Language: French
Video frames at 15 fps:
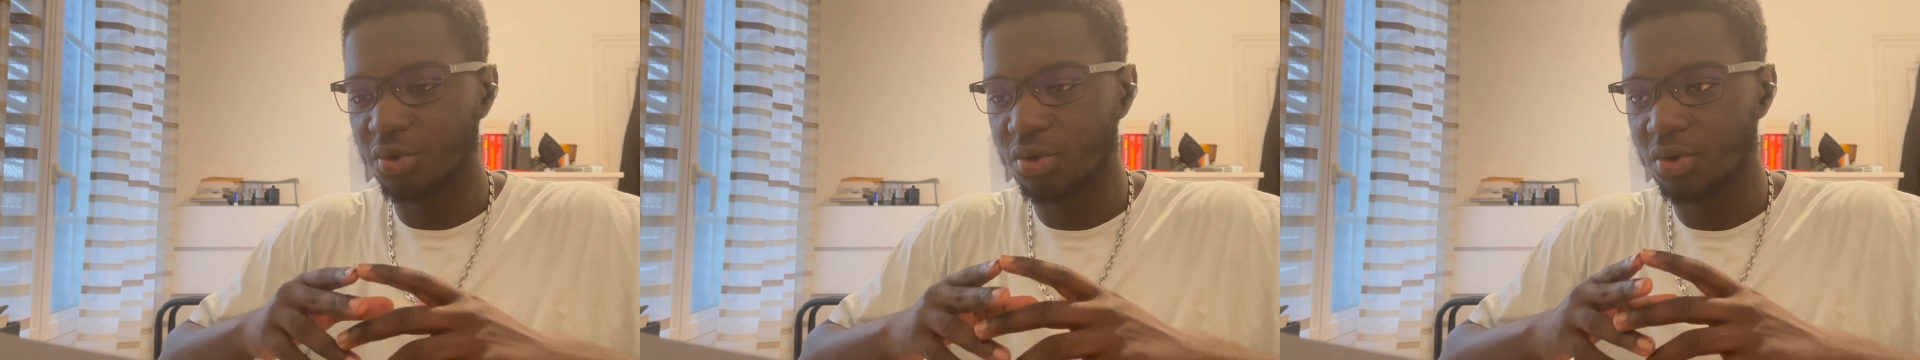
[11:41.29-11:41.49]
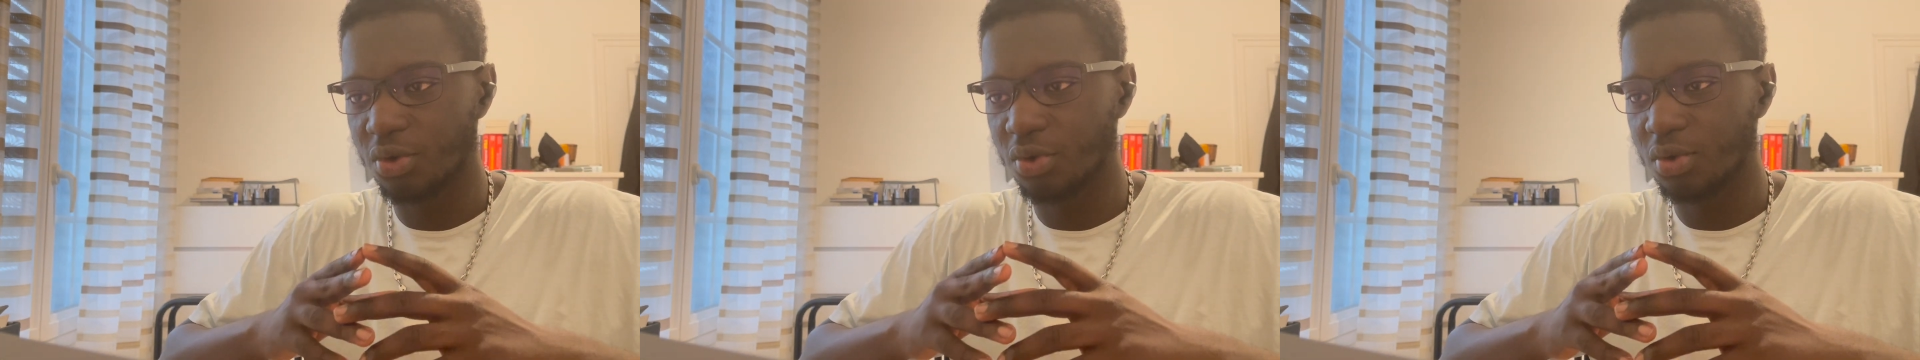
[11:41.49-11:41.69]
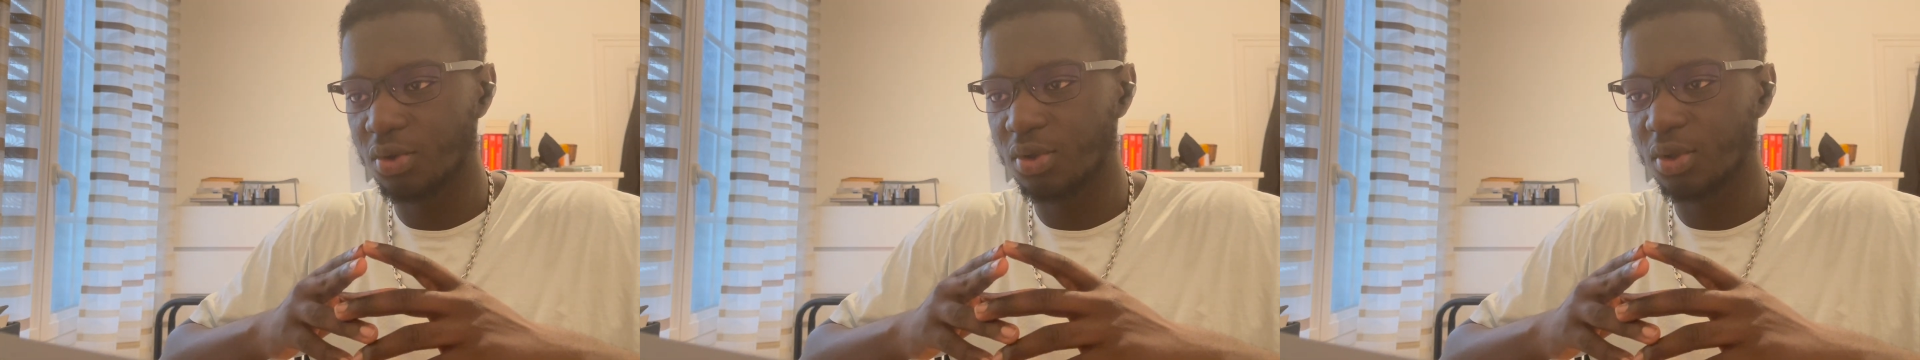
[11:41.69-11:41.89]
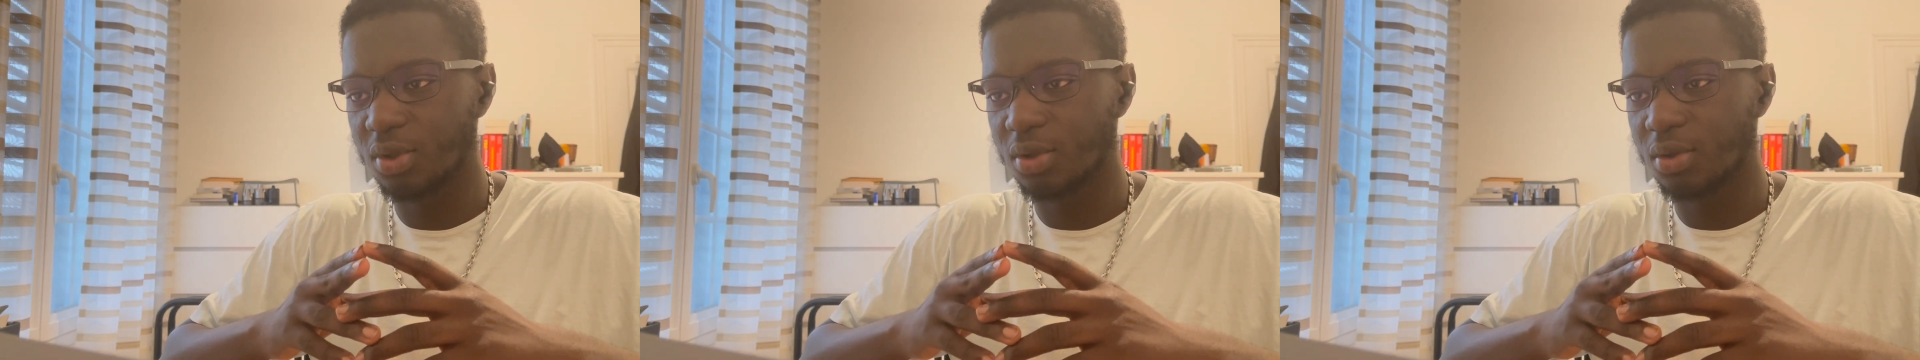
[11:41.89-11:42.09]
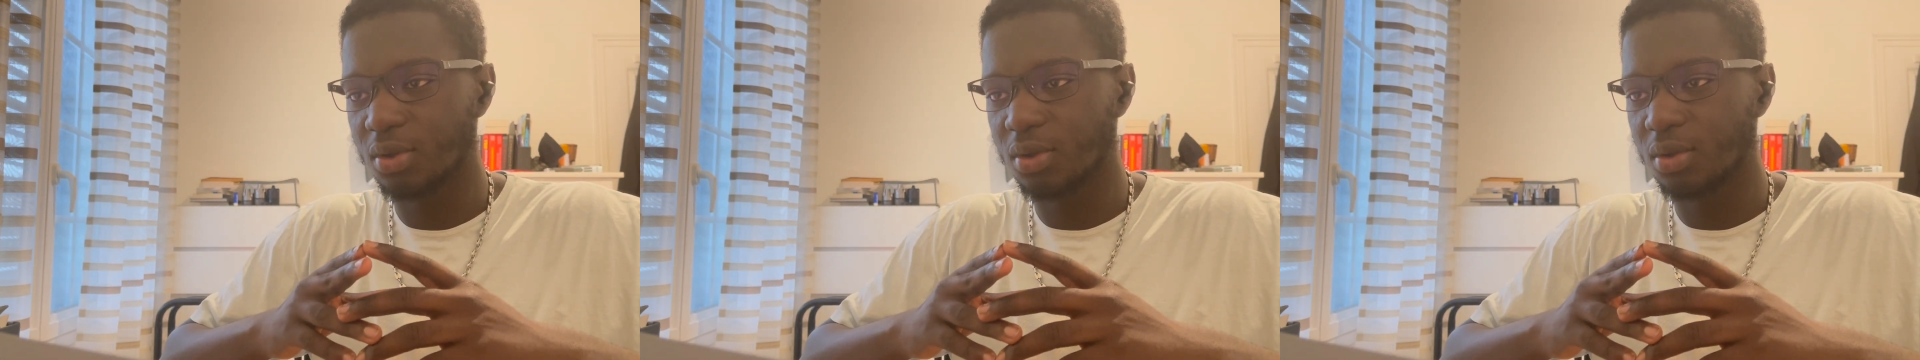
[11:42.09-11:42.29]
que
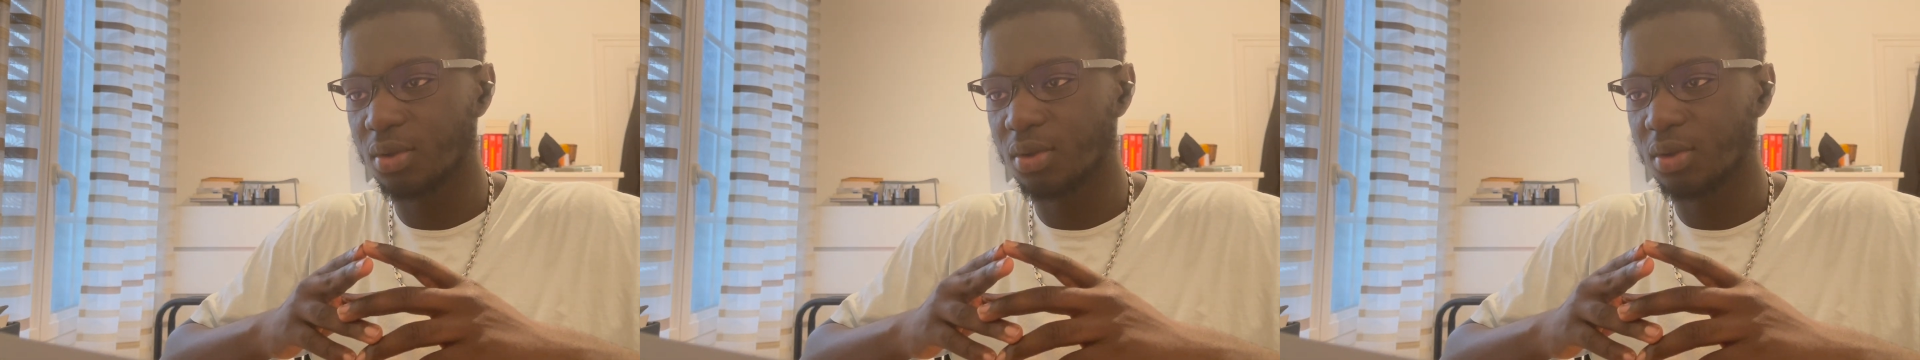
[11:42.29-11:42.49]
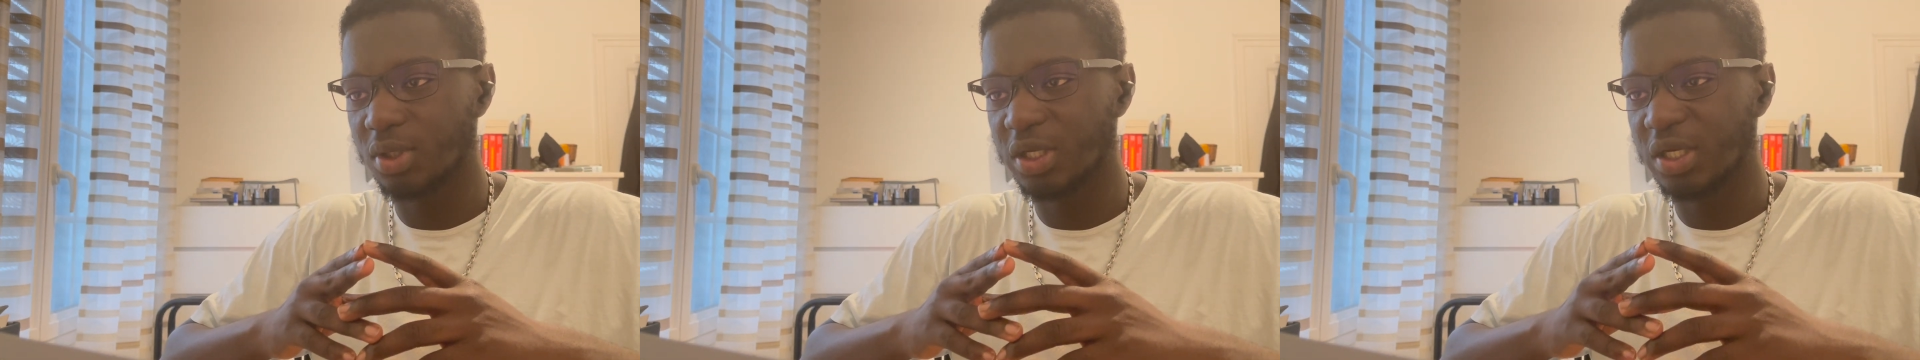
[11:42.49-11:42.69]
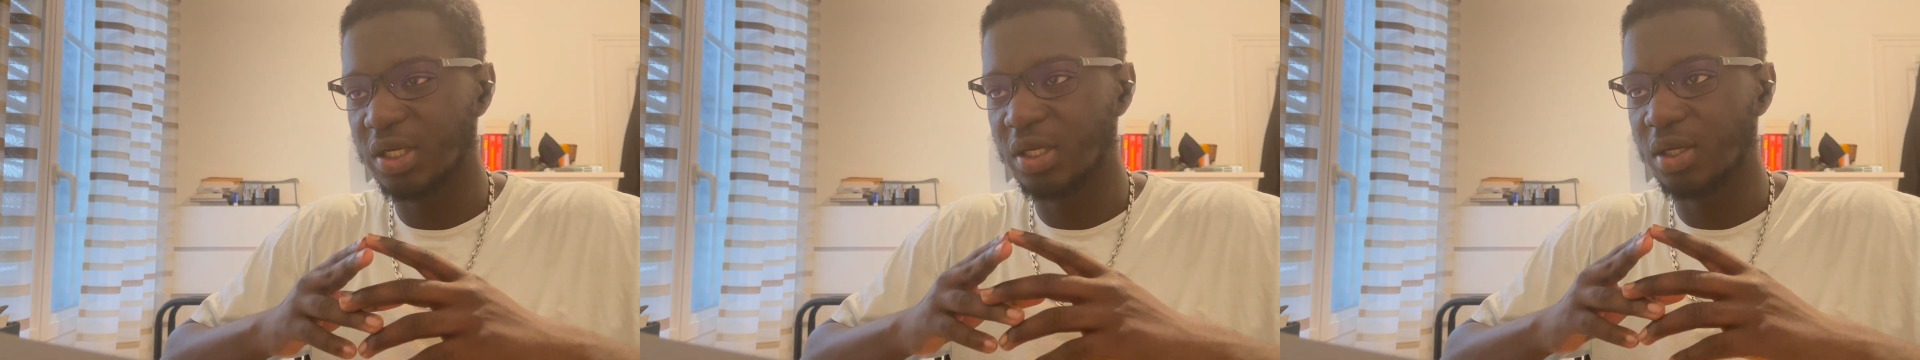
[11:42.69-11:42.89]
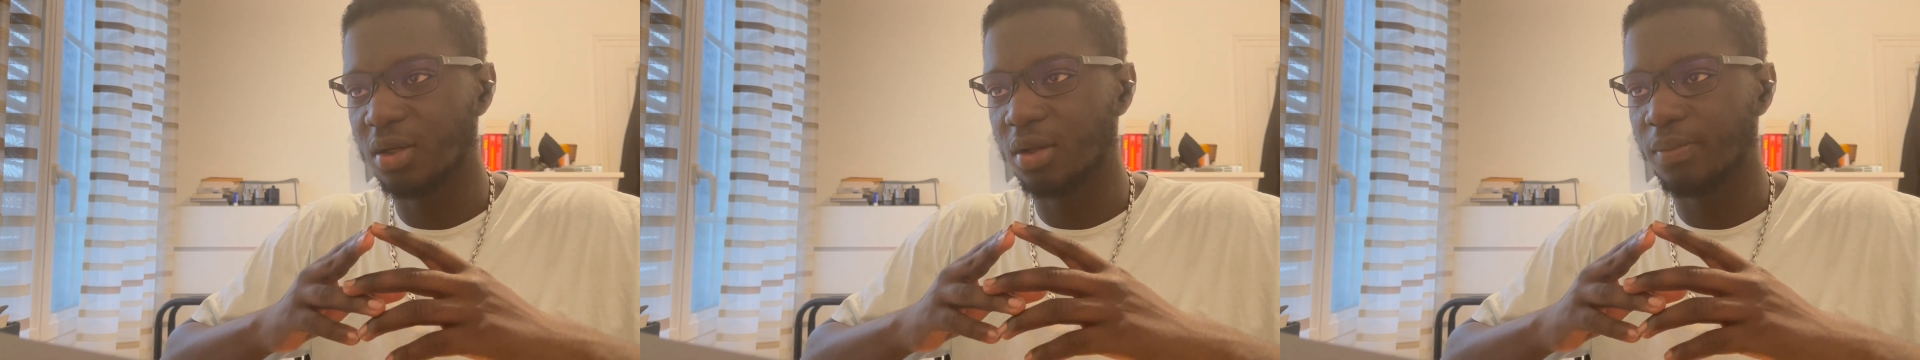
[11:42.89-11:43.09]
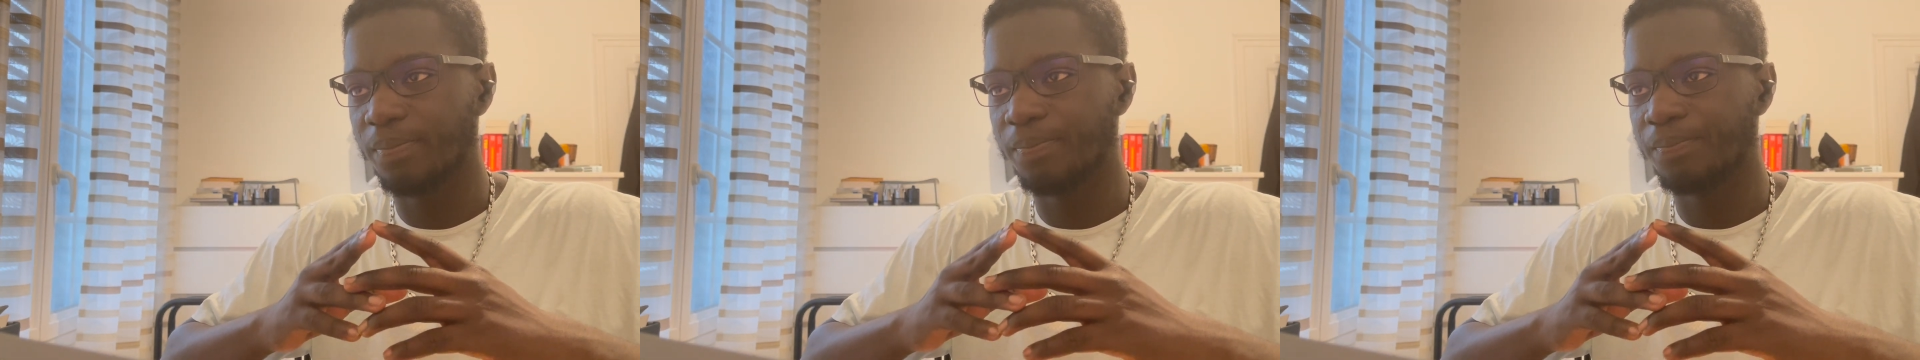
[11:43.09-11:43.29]
il
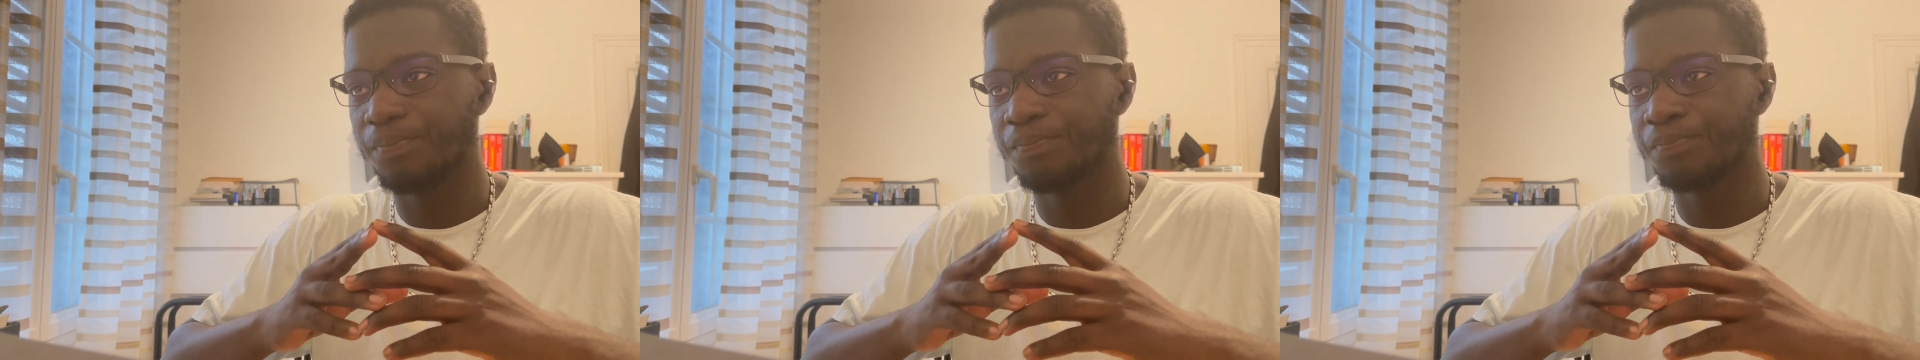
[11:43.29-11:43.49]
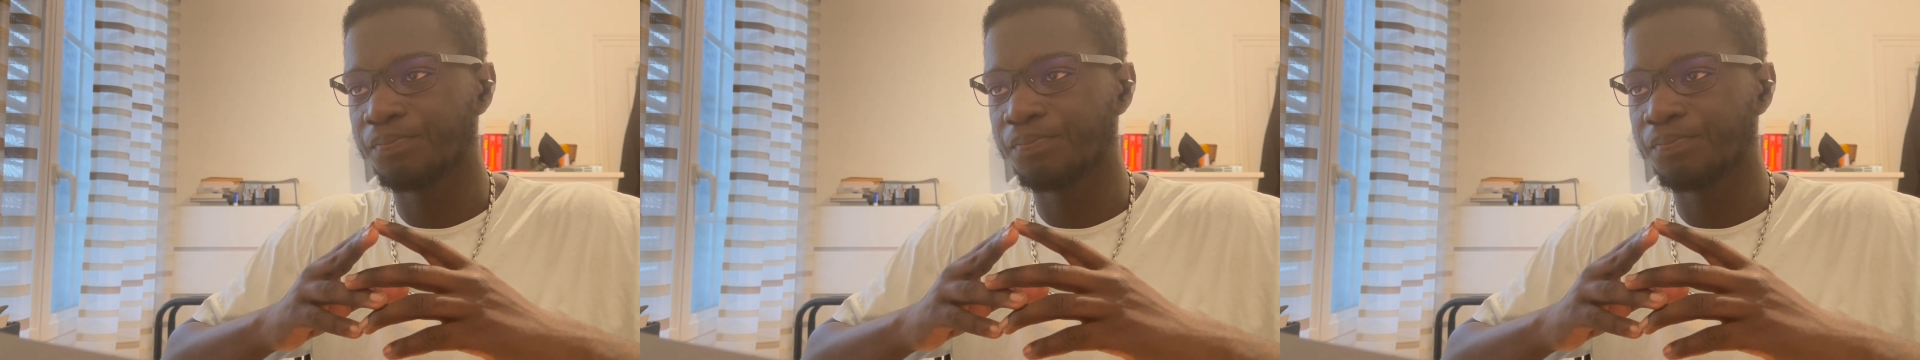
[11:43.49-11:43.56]
euh,